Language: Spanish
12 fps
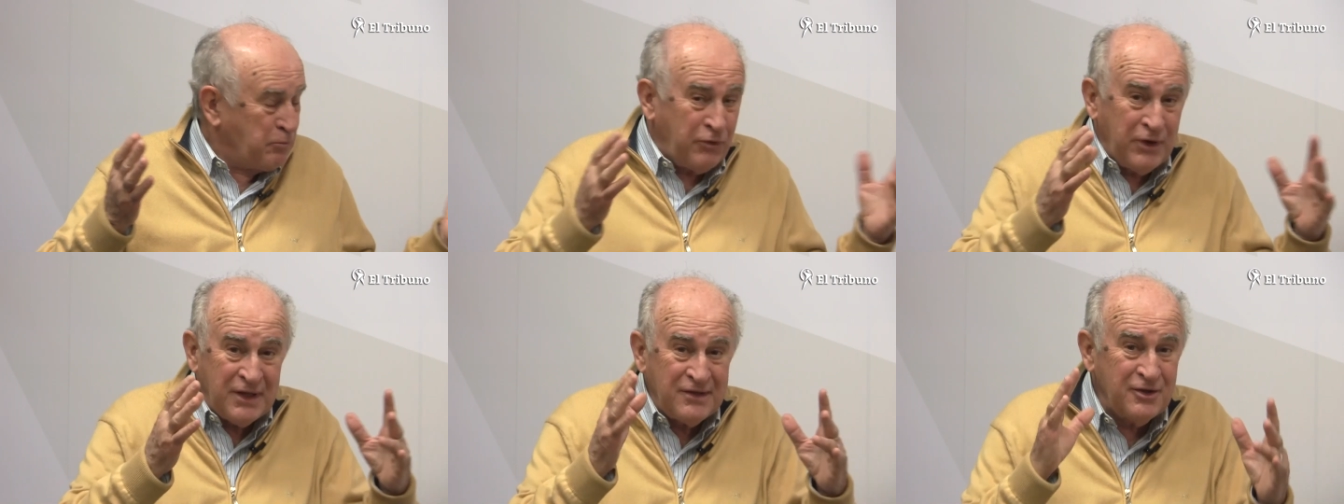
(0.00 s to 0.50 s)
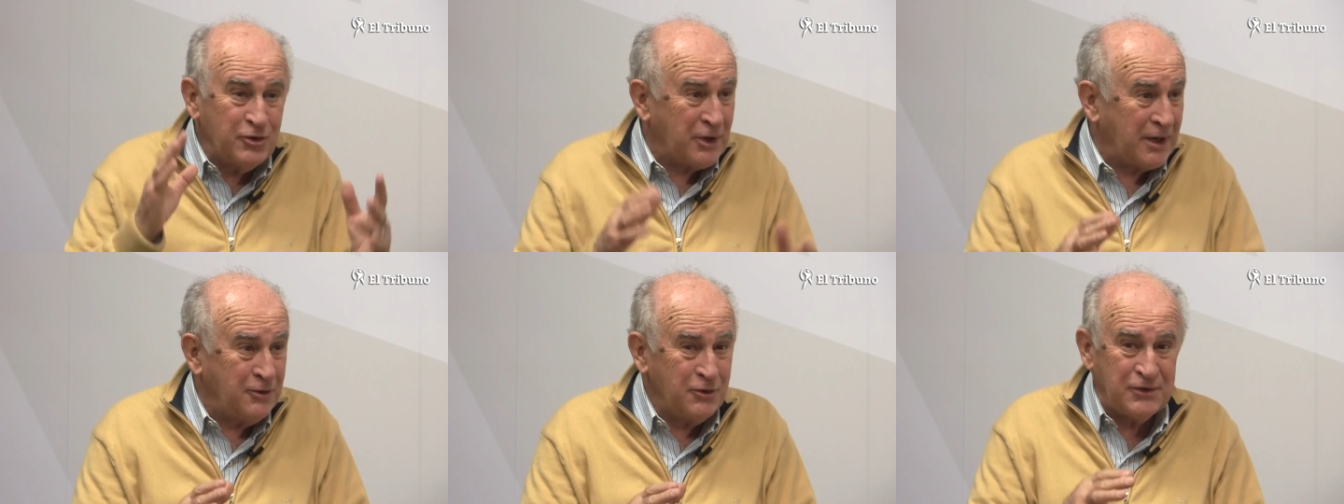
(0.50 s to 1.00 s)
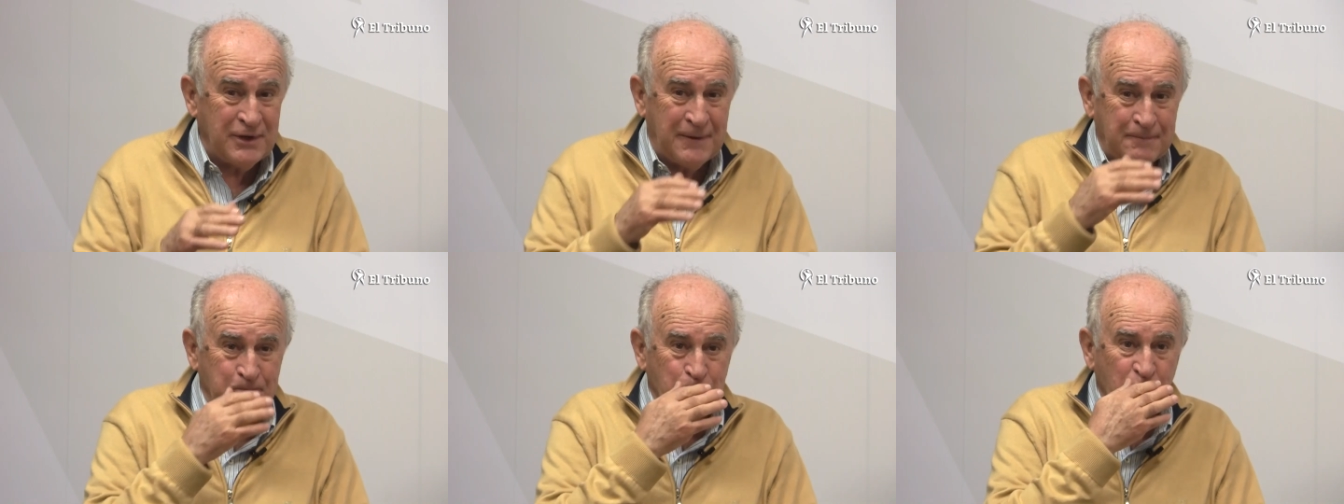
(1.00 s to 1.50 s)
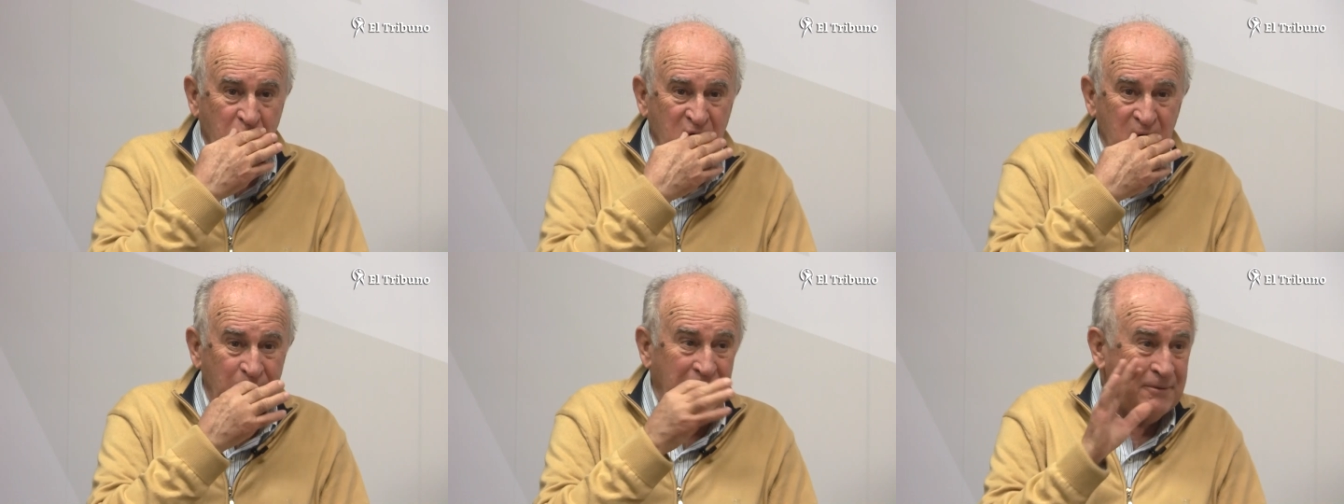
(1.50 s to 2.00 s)
Fíjese otra cosa,
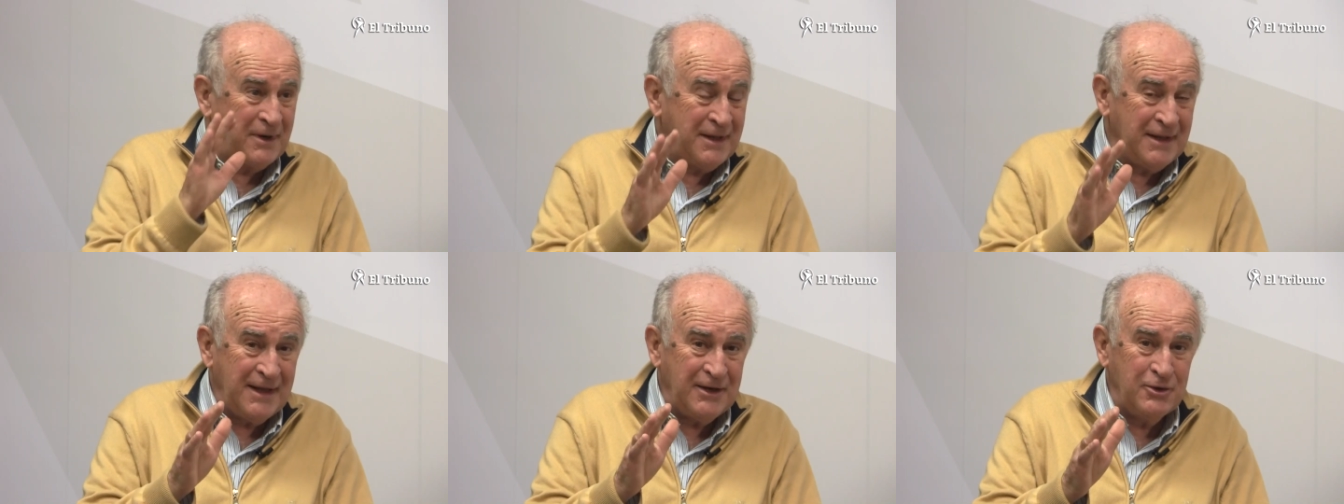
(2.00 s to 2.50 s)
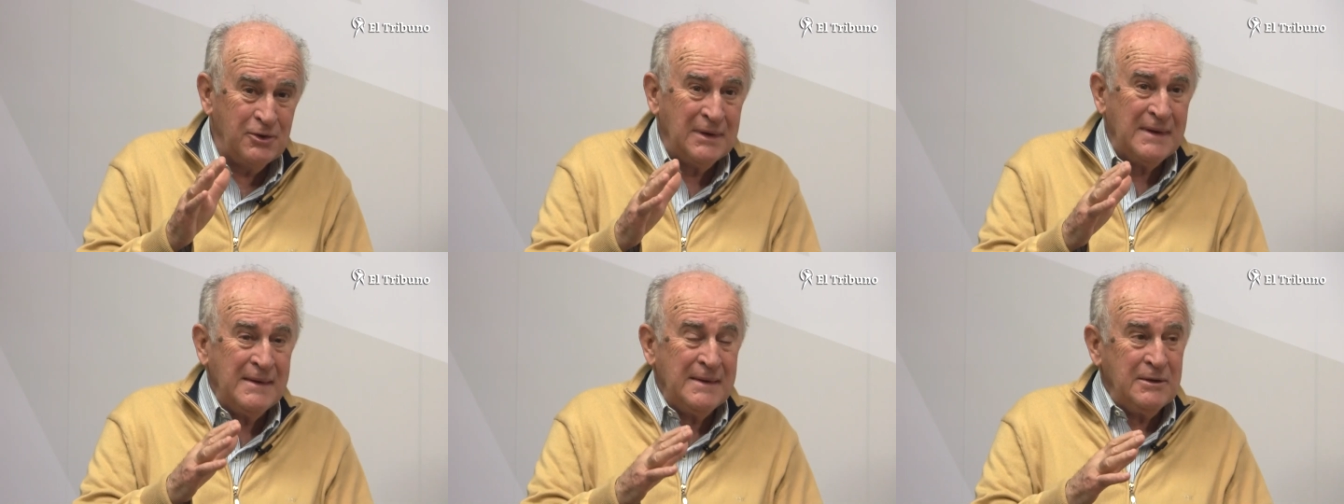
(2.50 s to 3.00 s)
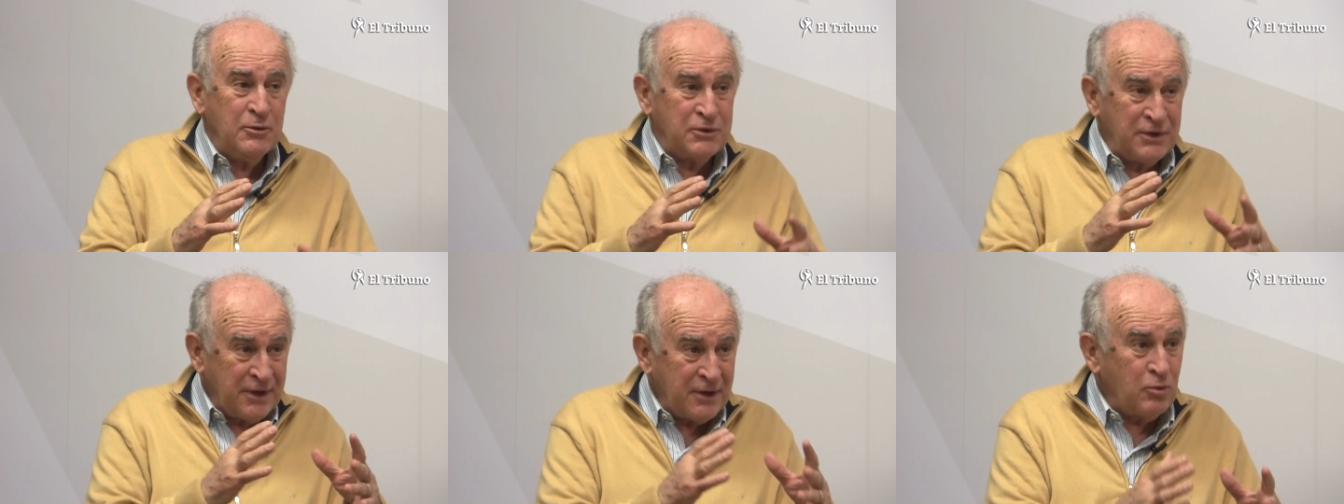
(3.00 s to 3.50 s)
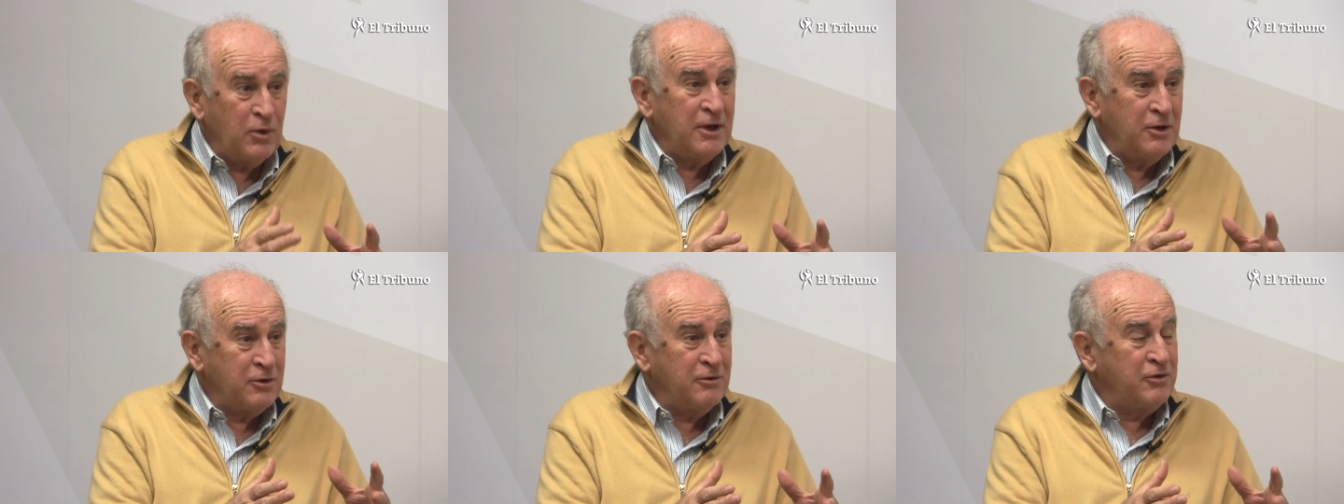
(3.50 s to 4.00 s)
qué barbaridad, ¿no? ¿Usted
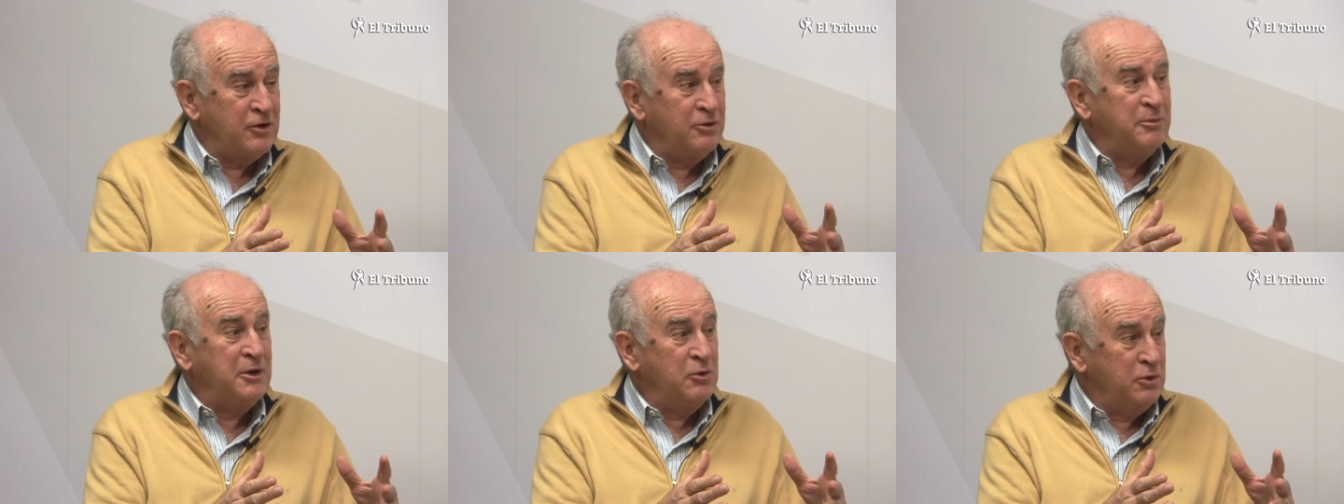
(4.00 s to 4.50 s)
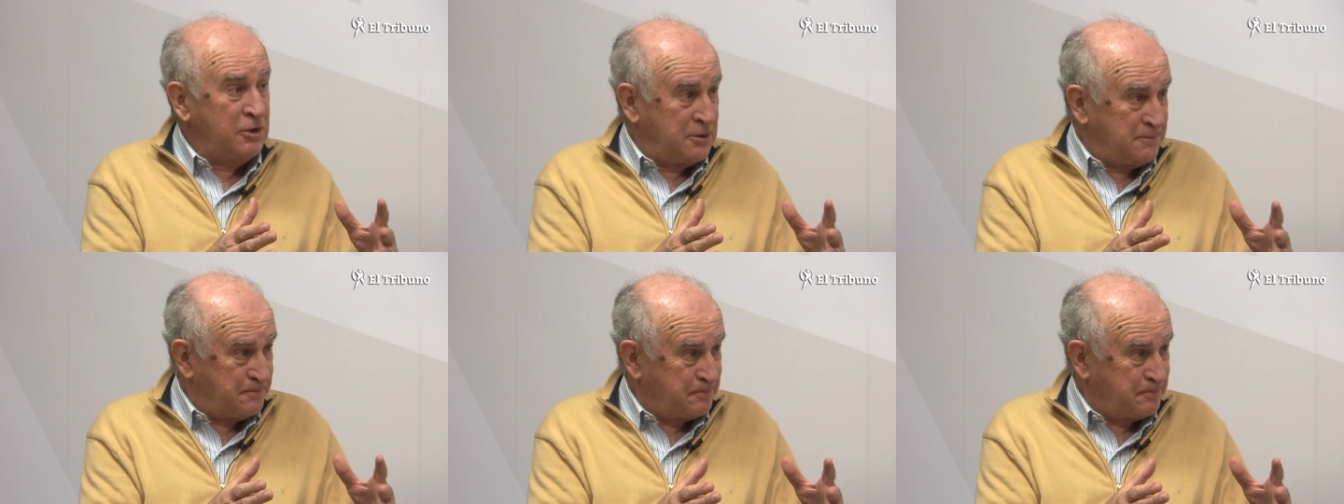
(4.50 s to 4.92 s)
recuerda lo que fue el 2001?